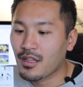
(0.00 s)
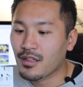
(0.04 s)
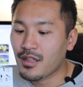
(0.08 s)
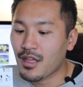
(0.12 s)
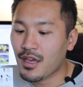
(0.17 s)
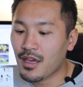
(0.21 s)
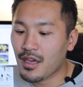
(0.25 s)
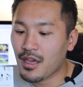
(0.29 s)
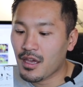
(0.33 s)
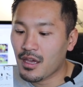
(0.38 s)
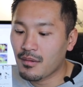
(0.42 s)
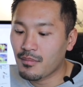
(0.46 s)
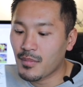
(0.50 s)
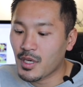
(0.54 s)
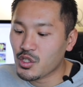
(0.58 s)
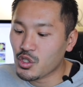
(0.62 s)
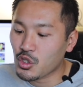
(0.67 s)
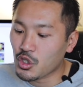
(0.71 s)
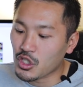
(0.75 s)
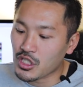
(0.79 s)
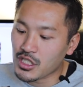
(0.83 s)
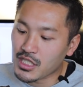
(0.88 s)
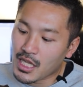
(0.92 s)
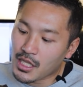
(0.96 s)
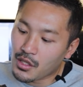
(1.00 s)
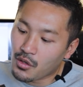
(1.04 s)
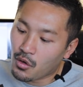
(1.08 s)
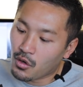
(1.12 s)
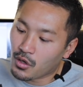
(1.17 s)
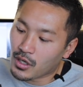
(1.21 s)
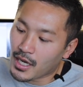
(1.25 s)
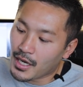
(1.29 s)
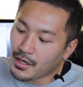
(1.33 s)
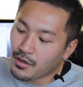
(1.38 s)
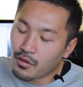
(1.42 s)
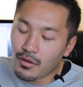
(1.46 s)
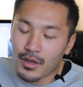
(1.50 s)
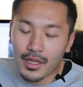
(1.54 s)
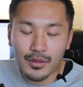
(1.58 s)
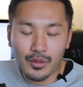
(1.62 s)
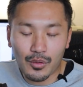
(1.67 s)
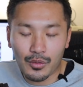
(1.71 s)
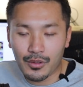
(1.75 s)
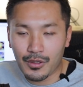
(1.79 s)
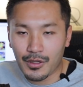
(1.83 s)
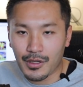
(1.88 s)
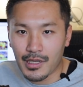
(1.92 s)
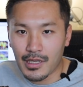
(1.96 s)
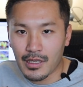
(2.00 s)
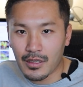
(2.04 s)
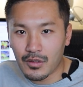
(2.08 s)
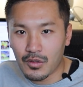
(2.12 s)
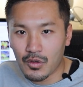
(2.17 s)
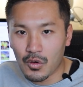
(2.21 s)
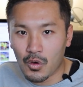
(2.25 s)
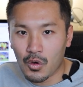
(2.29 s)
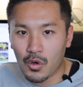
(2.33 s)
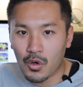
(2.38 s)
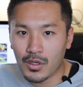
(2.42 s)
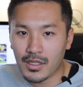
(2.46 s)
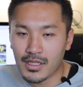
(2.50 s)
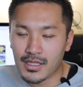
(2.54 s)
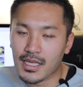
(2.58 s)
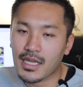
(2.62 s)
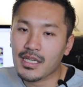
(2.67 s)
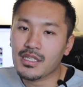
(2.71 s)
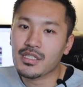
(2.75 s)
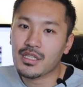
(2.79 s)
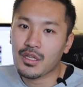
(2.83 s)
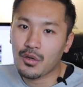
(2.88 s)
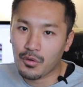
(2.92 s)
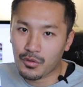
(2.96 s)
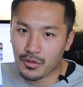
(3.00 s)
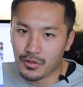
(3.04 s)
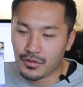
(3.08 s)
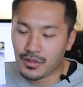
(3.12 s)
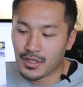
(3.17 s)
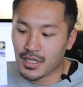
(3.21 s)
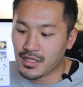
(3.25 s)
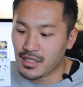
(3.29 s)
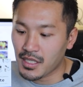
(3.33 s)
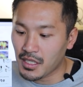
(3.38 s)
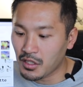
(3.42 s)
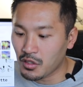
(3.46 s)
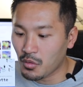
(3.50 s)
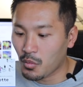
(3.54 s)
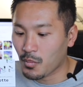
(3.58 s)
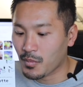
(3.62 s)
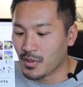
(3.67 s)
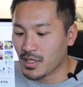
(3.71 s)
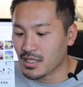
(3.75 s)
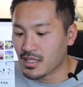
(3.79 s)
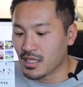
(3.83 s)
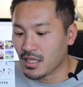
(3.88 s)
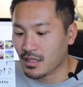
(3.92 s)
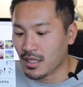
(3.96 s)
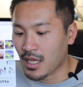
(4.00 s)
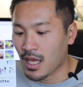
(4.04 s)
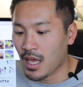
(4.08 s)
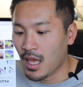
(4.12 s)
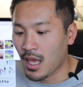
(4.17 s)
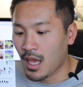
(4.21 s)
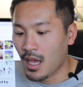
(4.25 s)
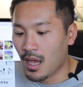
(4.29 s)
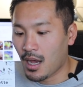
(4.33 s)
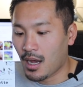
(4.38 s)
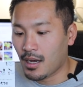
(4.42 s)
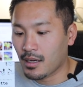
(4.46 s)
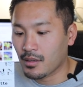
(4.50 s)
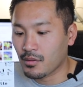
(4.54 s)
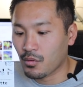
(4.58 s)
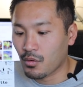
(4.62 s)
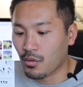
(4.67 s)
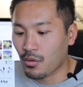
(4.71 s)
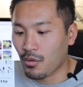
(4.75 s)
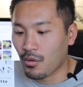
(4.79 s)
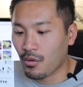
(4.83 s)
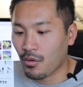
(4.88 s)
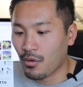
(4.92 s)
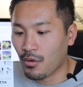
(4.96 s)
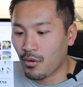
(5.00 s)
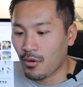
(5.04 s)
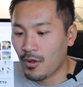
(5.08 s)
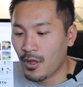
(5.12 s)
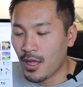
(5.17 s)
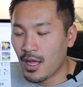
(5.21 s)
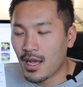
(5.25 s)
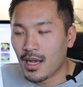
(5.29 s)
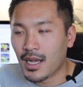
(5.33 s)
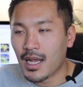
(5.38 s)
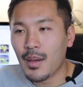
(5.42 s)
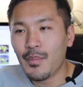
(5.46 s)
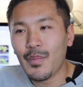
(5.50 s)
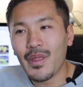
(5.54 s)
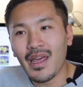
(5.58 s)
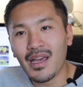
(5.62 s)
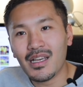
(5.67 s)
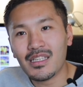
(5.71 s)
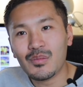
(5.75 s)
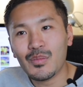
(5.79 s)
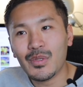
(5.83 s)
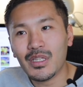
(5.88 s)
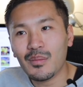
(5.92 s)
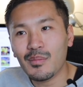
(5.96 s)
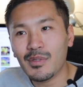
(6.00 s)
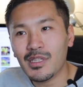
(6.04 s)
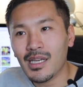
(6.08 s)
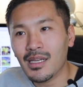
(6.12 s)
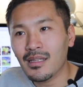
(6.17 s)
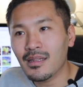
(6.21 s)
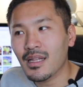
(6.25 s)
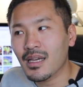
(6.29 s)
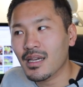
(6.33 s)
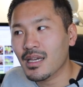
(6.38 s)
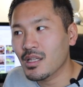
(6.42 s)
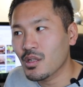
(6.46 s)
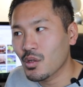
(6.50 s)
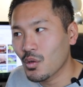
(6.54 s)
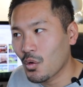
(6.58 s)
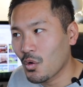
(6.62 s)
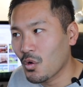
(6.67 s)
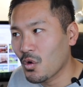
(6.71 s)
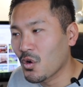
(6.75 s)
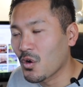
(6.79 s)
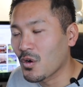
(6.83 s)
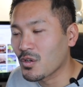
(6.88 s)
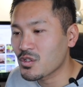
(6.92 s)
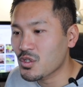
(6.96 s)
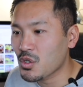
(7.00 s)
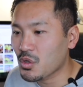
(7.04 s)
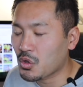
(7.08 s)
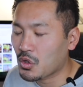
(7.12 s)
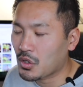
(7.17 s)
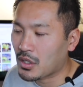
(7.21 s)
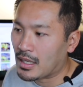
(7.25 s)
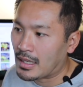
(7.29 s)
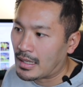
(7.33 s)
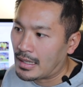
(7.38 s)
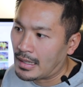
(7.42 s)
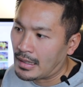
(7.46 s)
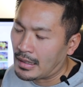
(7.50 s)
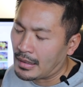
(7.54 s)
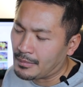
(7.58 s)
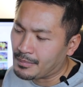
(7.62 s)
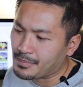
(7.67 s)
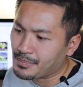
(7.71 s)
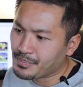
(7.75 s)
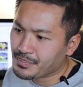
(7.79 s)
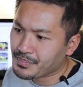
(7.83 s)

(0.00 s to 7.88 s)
で、まあちょっと下の概要欄のところにリンクを記載しておくんで、ぜひとも皆さんね、あのー、カメラ始めてみたいんだけど、ちょっとなんか、